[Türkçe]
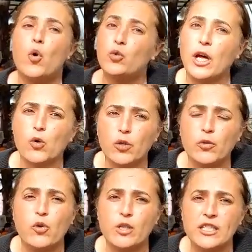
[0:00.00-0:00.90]
Onlar
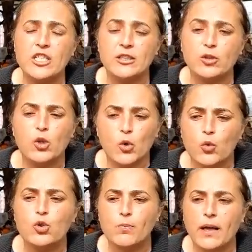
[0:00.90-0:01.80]
o işin
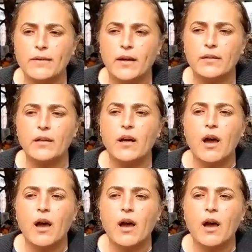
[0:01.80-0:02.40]
uzmanları.